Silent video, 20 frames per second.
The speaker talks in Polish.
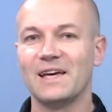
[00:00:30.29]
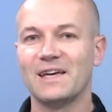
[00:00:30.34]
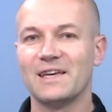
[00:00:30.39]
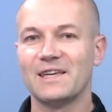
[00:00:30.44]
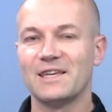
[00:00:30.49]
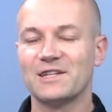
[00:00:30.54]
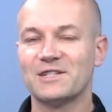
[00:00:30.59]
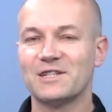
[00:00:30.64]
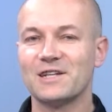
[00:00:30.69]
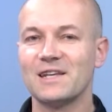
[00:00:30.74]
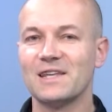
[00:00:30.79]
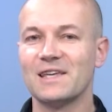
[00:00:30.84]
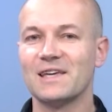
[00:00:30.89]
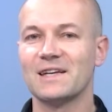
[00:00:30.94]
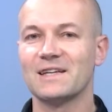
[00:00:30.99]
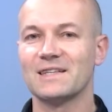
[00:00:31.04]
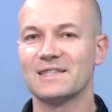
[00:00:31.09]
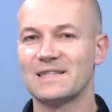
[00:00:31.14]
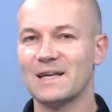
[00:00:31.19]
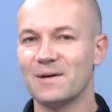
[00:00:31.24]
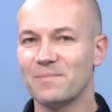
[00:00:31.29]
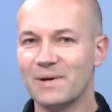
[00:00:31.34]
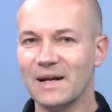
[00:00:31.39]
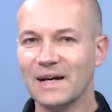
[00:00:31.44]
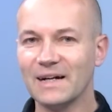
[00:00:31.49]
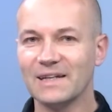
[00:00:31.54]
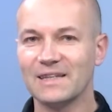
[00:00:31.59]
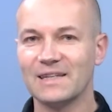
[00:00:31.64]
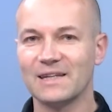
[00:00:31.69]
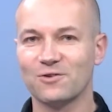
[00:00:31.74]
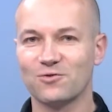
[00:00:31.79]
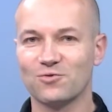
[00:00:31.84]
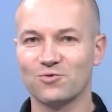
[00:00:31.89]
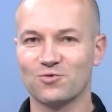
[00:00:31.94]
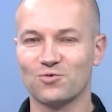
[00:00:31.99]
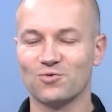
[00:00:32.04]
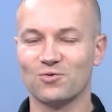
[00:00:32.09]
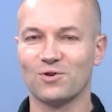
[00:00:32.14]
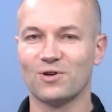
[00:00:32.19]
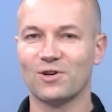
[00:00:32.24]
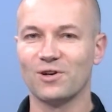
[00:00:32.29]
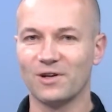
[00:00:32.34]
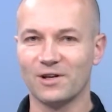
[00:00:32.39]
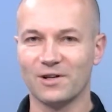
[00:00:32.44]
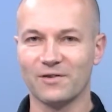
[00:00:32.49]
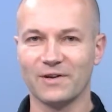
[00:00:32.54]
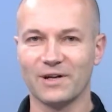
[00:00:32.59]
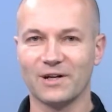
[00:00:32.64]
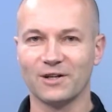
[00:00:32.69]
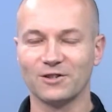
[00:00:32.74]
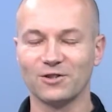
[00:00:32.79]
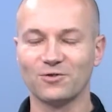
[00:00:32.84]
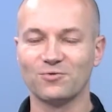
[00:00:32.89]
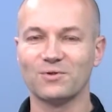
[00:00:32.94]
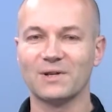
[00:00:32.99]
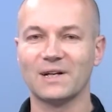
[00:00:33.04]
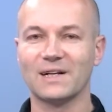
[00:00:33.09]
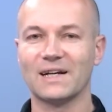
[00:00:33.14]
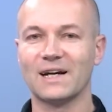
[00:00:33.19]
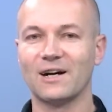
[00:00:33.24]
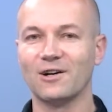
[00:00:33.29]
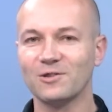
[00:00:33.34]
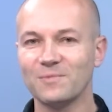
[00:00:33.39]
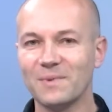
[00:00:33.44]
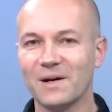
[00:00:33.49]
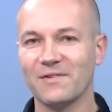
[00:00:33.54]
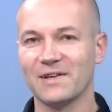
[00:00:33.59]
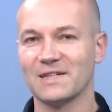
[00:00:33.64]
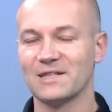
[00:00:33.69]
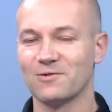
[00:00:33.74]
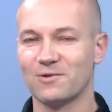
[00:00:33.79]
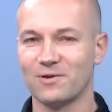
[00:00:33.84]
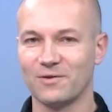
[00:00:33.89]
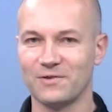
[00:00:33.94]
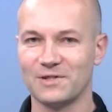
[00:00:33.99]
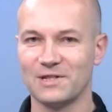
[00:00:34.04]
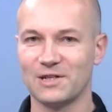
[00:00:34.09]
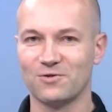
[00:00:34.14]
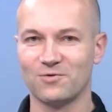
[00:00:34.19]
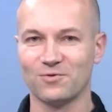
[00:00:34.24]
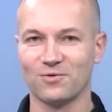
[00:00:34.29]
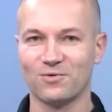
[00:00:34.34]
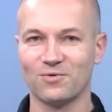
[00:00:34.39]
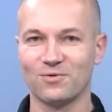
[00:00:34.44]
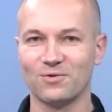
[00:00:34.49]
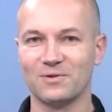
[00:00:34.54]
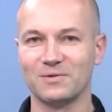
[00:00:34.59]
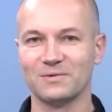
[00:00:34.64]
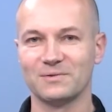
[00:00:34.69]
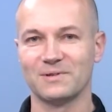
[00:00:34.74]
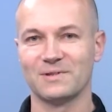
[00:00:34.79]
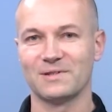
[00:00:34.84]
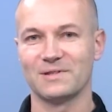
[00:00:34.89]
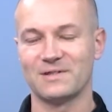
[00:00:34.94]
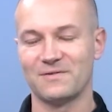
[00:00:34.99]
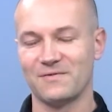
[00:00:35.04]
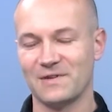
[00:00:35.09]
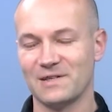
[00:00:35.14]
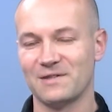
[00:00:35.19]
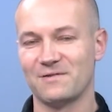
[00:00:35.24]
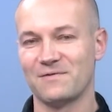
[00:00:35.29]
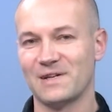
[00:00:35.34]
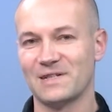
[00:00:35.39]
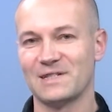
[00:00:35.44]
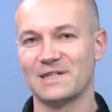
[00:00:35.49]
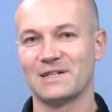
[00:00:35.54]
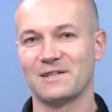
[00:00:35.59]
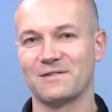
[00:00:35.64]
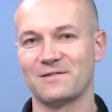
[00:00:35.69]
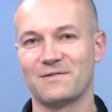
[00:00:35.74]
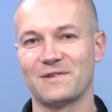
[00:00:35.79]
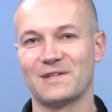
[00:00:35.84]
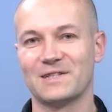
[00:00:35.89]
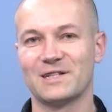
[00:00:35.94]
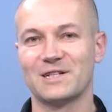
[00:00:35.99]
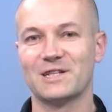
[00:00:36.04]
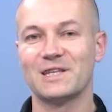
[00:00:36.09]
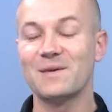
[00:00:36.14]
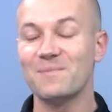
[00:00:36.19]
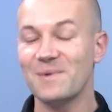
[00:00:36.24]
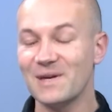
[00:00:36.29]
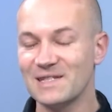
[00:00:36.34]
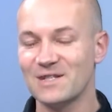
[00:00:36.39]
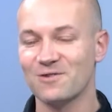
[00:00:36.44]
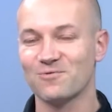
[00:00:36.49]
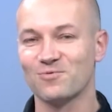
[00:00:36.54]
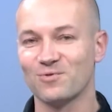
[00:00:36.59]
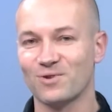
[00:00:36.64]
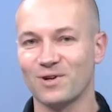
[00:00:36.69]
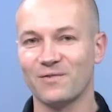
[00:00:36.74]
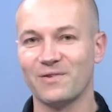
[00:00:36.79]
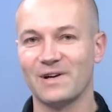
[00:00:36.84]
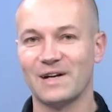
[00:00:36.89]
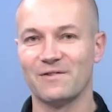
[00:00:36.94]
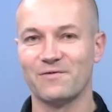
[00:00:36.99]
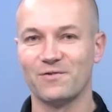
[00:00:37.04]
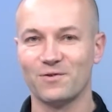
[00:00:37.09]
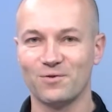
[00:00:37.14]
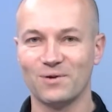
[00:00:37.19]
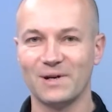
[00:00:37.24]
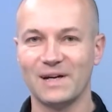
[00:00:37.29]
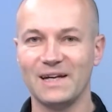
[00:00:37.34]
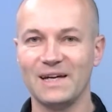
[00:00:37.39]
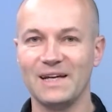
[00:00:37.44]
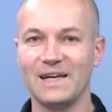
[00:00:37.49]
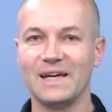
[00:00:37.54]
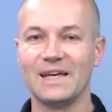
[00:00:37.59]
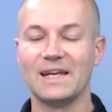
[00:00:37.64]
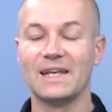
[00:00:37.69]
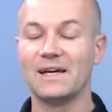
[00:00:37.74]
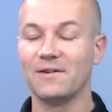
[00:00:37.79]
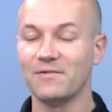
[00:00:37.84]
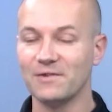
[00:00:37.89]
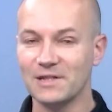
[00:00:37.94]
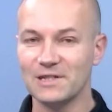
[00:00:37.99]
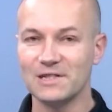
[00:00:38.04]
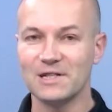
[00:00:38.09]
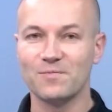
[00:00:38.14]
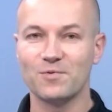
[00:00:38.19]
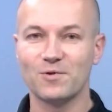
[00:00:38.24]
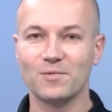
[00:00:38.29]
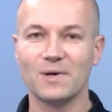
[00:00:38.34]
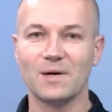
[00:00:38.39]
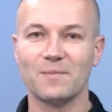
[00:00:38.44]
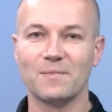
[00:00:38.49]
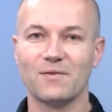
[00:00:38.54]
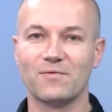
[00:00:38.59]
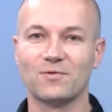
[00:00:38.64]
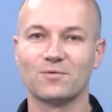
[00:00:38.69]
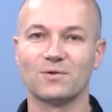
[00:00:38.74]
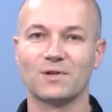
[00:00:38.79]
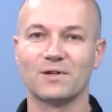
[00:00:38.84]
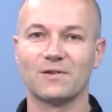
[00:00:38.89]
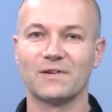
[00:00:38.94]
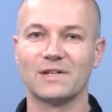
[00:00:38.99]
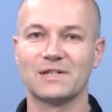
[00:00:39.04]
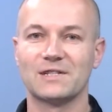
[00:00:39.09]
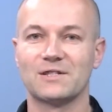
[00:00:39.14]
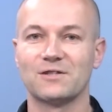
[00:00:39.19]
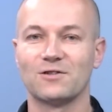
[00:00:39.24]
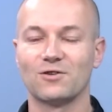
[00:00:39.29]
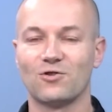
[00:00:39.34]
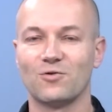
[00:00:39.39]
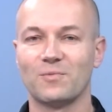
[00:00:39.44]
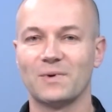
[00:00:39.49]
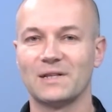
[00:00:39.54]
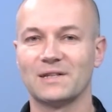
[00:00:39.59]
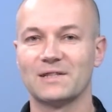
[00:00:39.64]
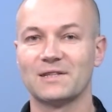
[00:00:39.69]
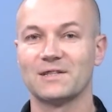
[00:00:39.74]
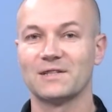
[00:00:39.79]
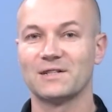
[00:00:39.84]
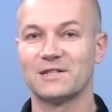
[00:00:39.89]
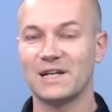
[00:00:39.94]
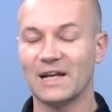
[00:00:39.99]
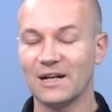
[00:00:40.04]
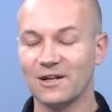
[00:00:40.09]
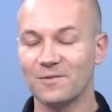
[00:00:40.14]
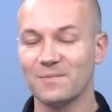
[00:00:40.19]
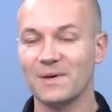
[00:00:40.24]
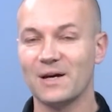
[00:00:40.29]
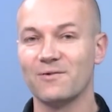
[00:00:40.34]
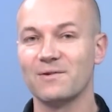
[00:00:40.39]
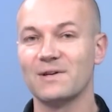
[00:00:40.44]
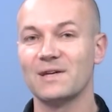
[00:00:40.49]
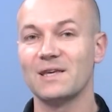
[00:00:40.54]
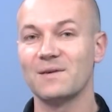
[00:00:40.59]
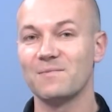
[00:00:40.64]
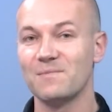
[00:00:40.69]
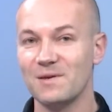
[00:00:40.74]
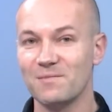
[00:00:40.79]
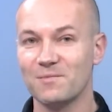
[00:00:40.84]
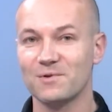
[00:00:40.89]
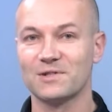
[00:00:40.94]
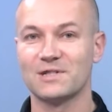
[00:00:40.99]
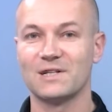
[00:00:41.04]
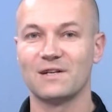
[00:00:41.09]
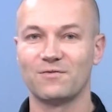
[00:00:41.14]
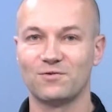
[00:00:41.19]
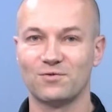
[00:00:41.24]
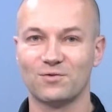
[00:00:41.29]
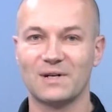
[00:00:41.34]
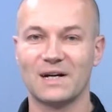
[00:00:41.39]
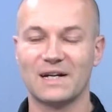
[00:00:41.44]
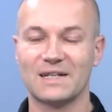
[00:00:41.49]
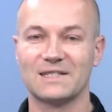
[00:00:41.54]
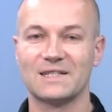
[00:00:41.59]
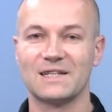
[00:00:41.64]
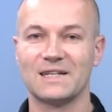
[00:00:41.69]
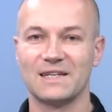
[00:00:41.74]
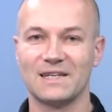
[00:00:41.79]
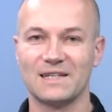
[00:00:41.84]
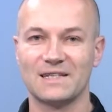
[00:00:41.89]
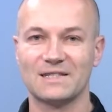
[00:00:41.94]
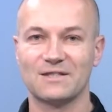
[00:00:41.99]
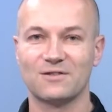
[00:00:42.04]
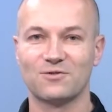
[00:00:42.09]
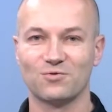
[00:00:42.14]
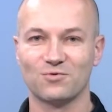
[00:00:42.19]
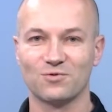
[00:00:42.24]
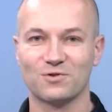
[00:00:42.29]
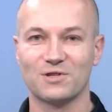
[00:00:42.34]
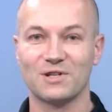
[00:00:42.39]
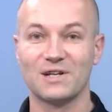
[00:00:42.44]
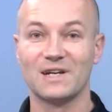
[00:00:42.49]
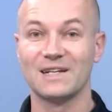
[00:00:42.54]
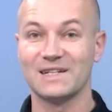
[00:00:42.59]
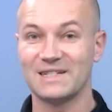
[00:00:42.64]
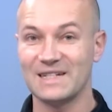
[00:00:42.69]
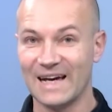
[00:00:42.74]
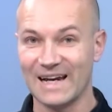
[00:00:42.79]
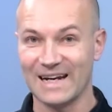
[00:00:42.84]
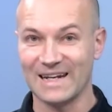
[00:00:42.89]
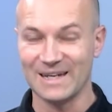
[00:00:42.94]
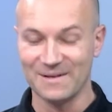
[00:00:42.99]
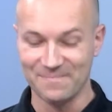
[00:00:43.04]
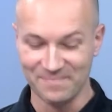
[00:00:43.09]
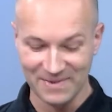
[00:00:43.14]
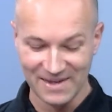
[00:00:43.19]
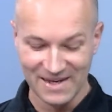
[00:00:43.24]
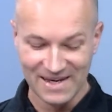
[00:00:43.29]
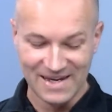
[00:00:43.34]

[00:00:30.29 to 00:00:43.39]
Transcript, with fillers: Jeżeli zabraknie tuszu kolorowego, to drukarka odmawia całkowicie druku, stwierdza, stwierdza że nie będzie już drukowała w ogóle, nawet jeżeli próbujemy wydrukować dokument czarno-biały i mimo, że w drukarce jest tusz czarny.